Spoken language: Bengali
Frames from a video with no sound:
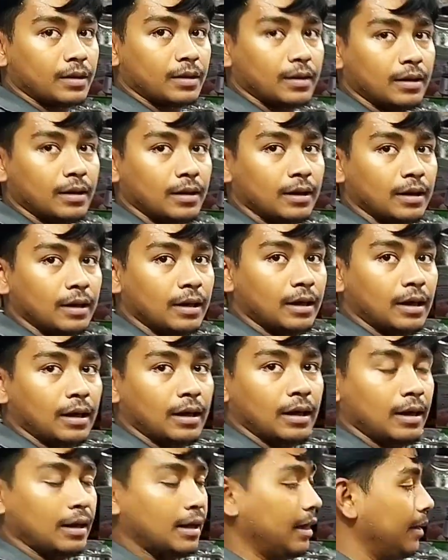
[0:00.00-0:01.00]
অ্যাঙ্গেলে পুরো
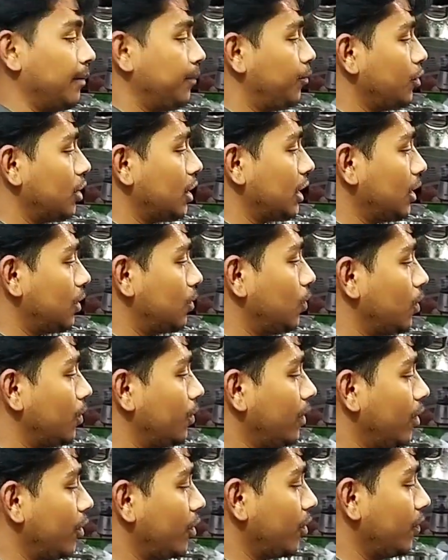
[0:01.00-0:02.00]
ঘুরতেছে হ্যাঁ, পুরোটা
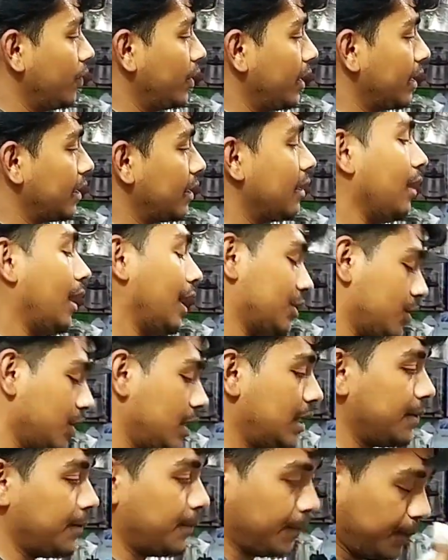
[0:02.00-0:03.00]
ঘুরবে অটোমেটিক আসলে